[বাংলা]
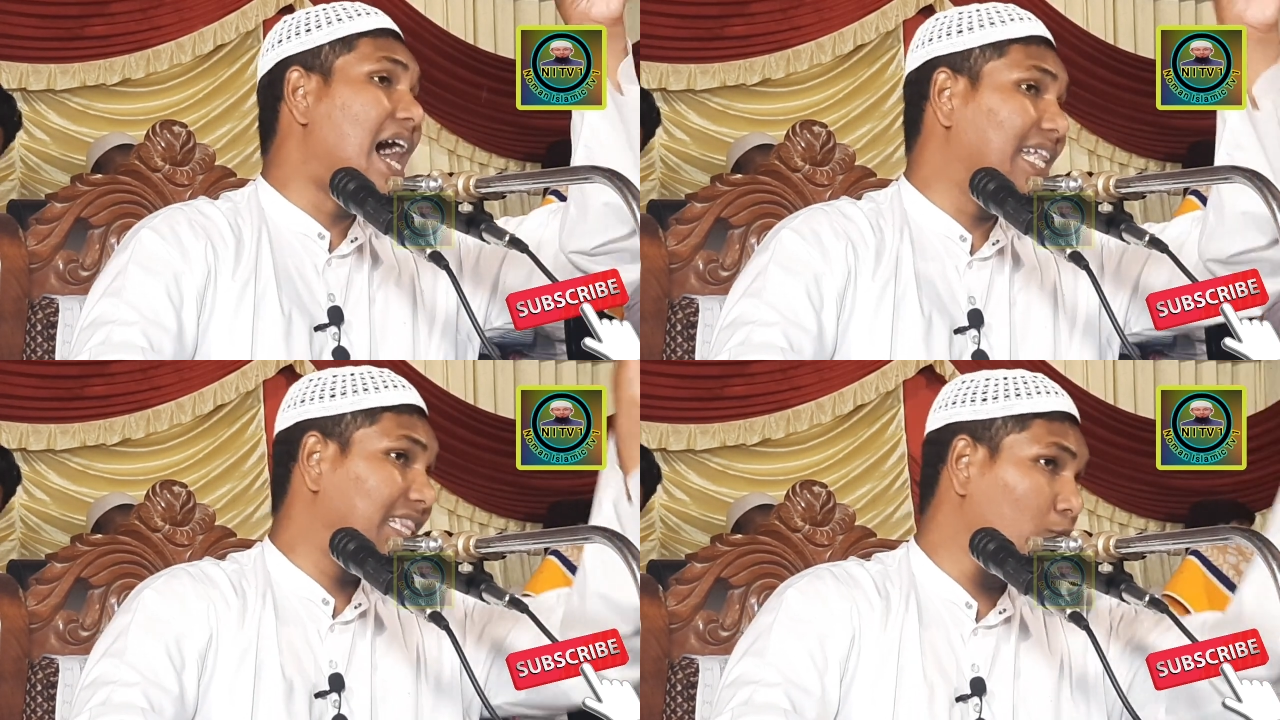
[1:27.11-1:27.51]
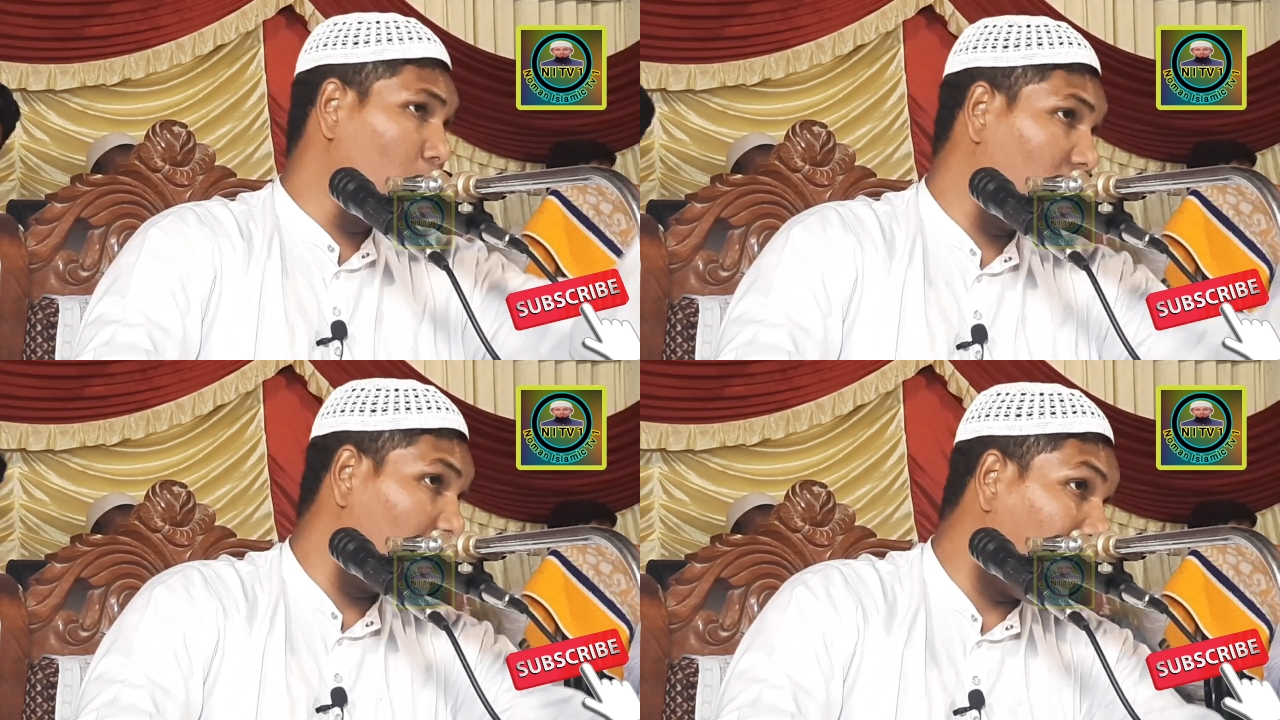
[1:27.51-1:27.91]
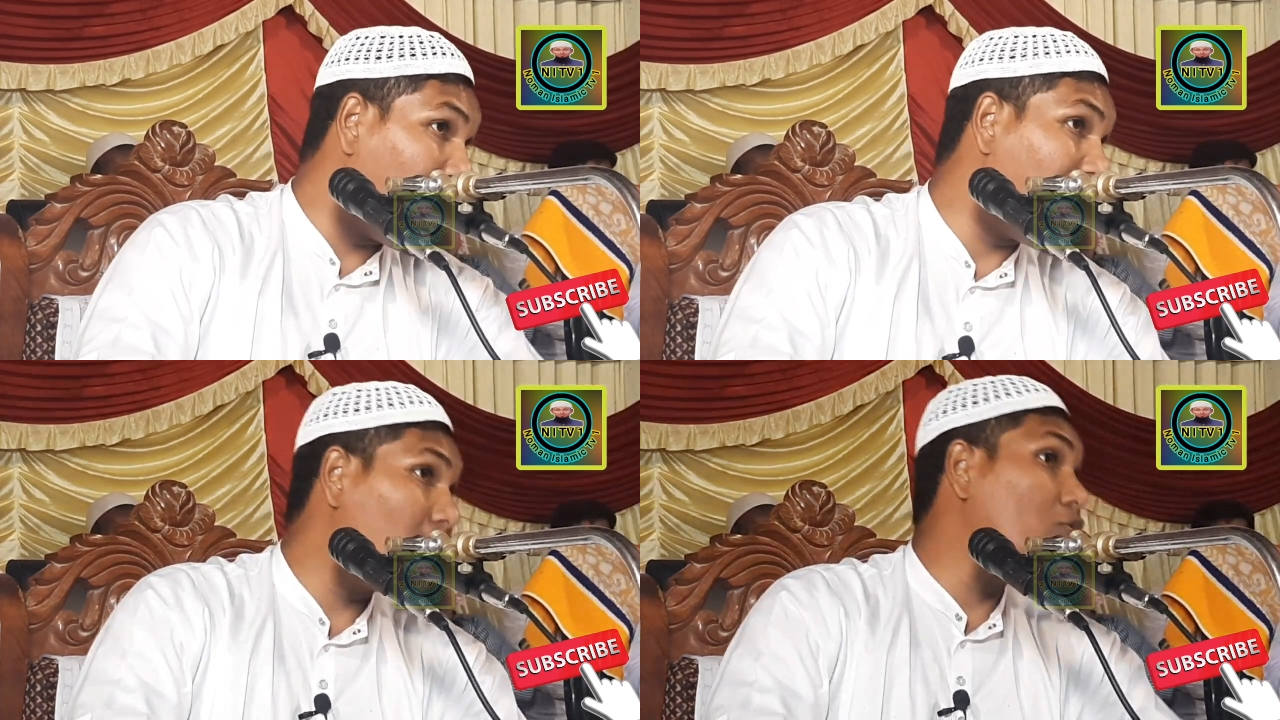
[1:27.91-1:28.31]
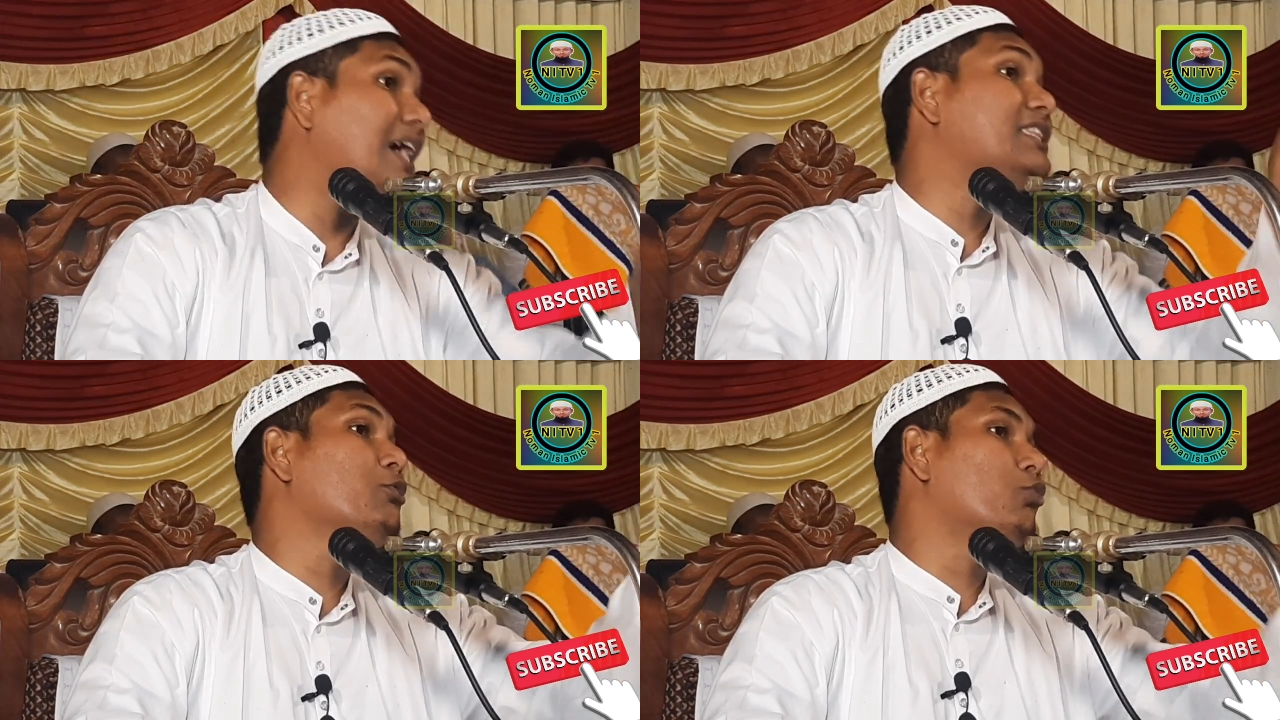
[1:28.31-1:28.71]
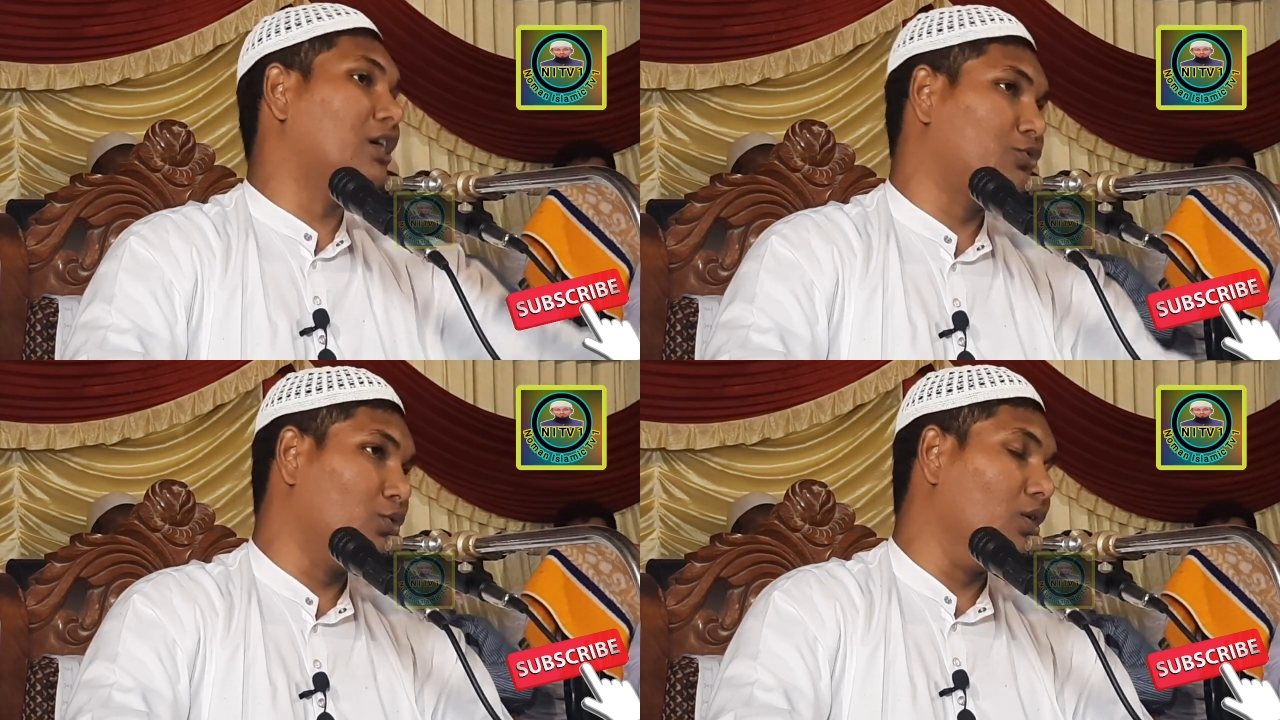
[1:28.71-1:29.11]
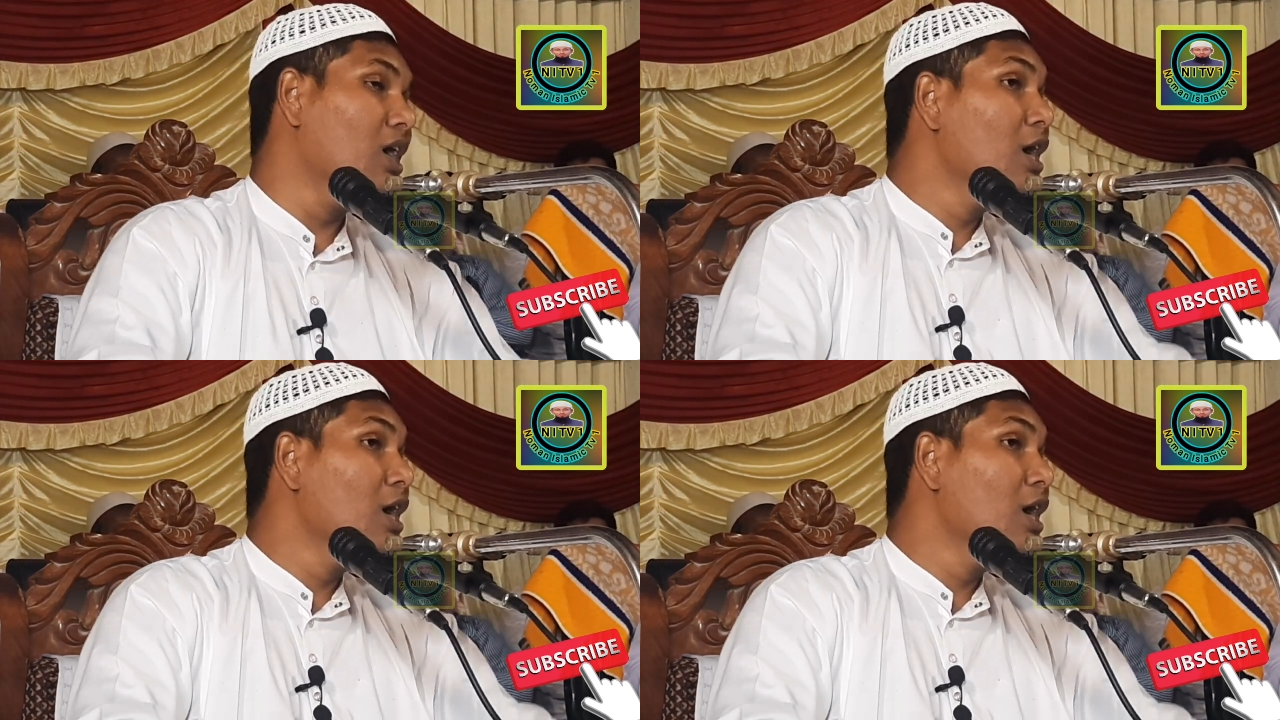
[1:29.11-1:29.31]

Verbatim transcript: আতিউল্লাহ ও আতিউর রাসুল